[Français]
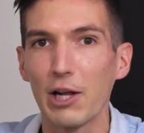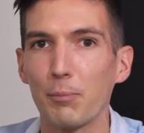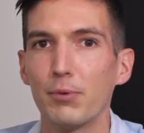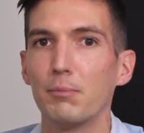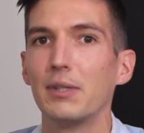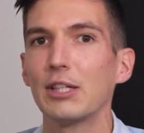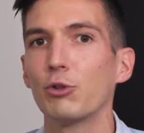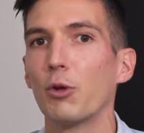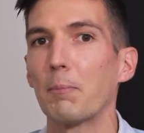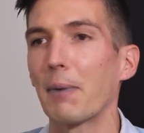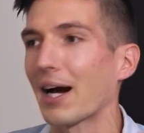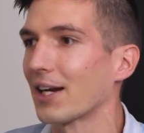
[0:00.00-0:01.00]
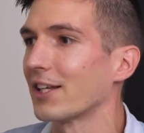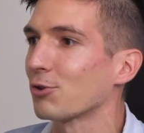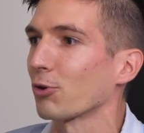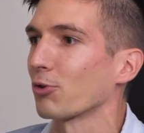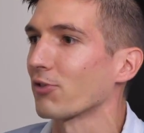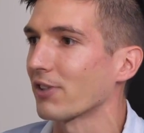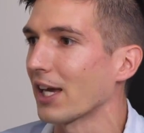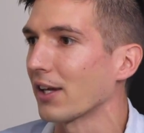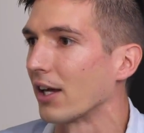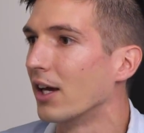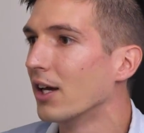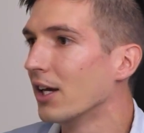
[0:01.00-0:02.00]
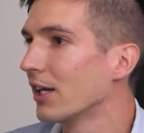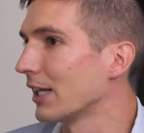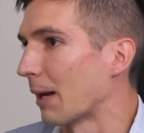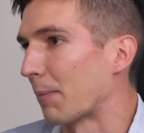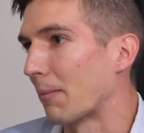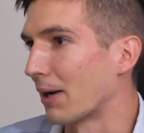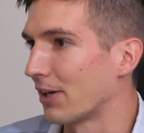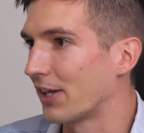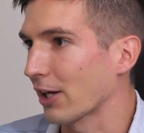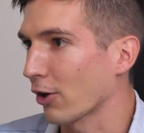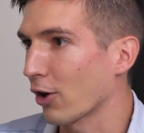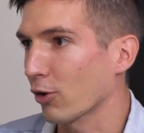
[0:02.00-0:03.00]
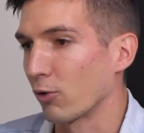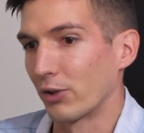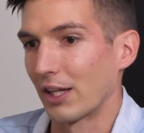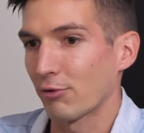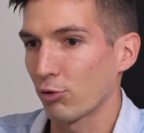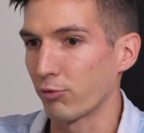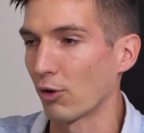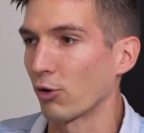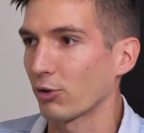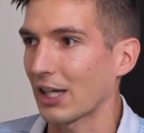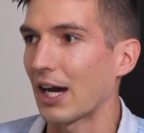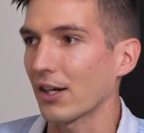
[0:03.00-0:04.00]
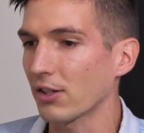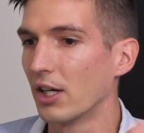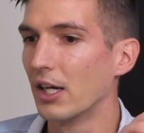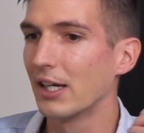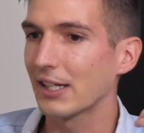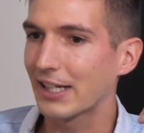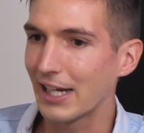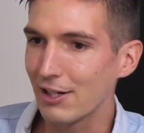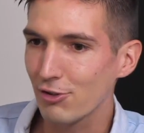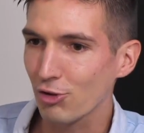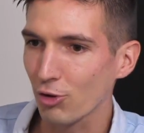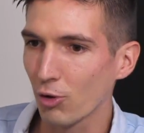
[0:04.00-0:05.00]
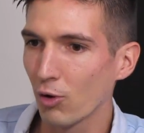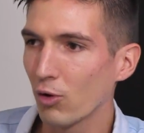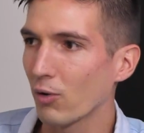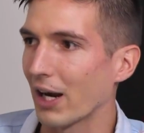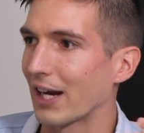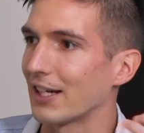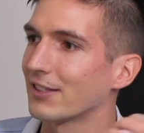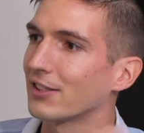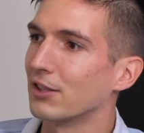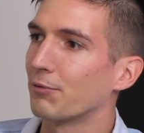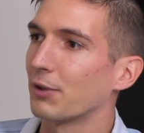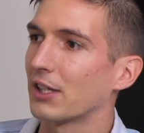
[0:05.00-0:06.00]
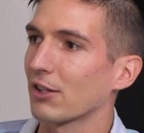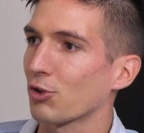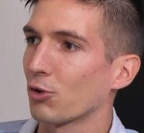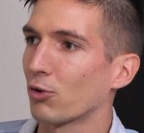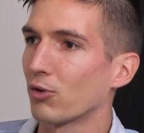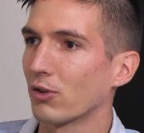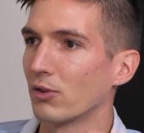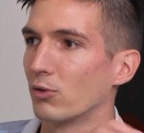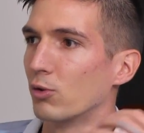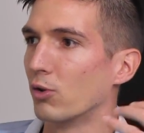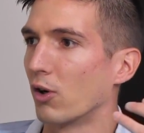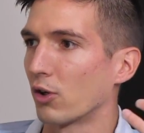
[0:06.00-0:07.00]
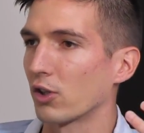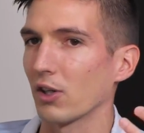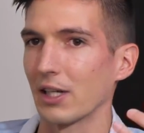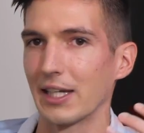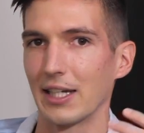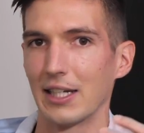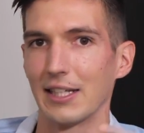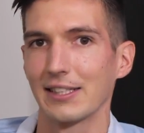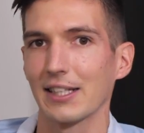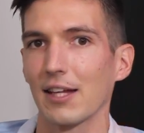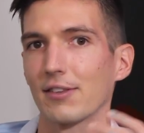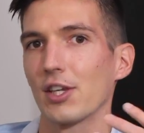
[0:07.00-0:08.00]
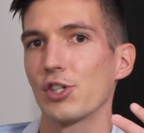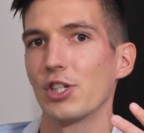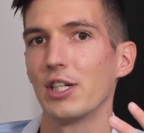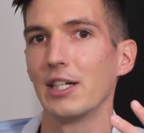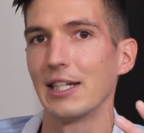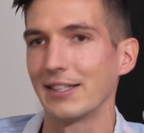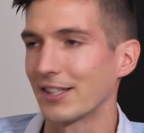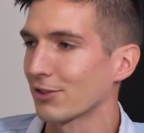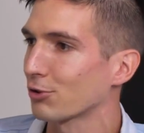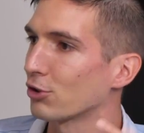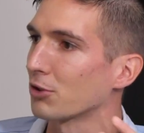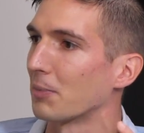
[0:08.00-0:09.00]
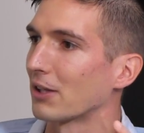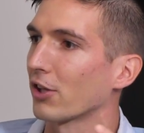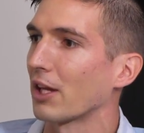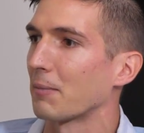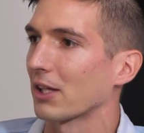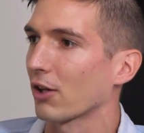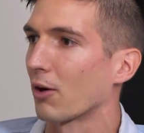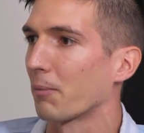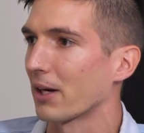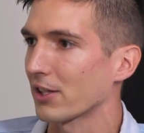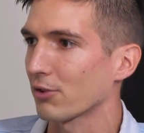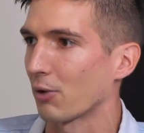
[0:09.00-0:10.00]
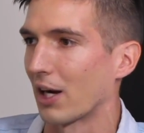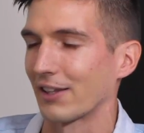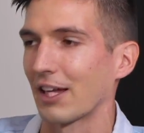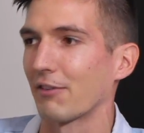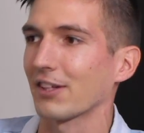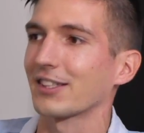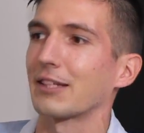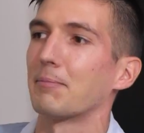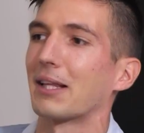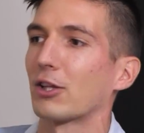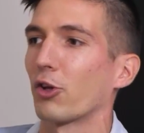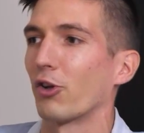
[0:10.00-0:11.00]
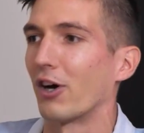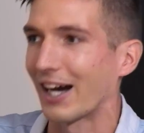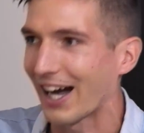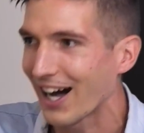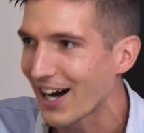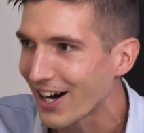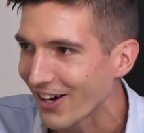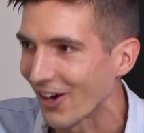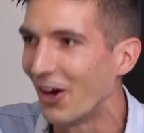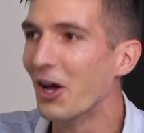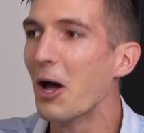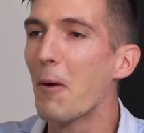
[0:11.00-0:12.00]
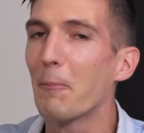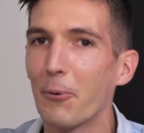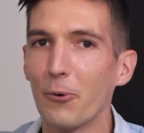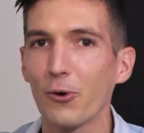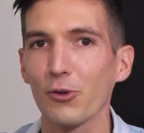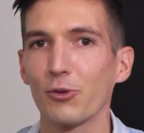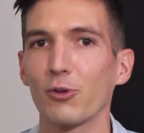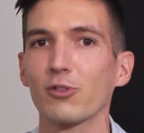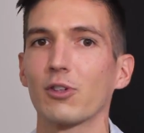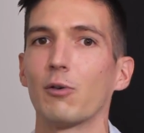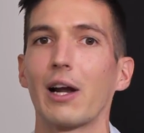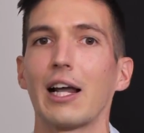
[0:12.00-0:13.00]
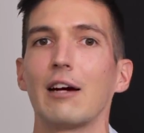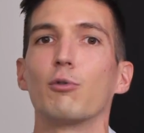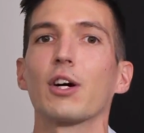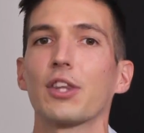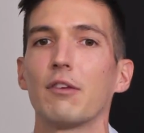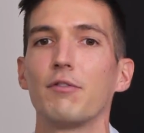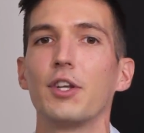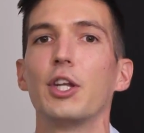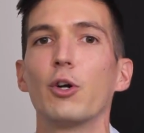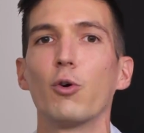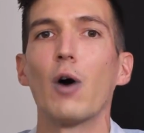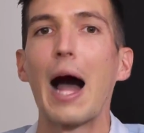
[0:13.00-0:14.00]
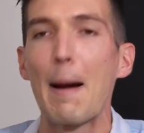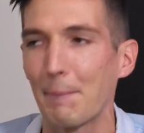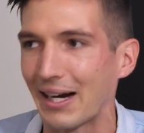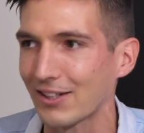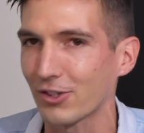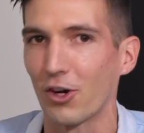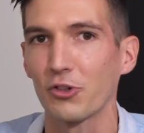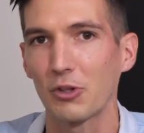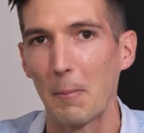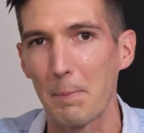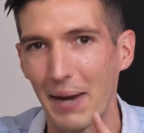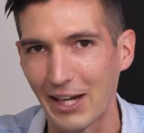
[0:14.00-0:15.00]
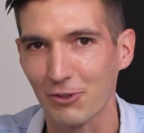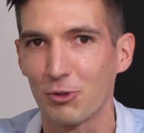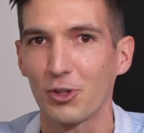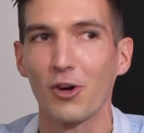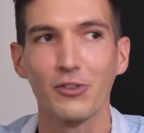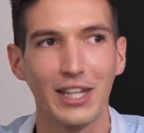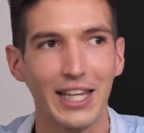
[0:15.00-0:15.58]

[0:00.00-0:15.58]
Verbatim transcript: en public, de parler sur une scène. Il y a pas mal d'erreurs où on a souvent le trac. Quelles sont les significations ou encore les, stratégies, les astuces, méthodes à mettre en place voilà, à travers cette méthode rare pour donc voilà, avoir des vidéos impactantes, percutantes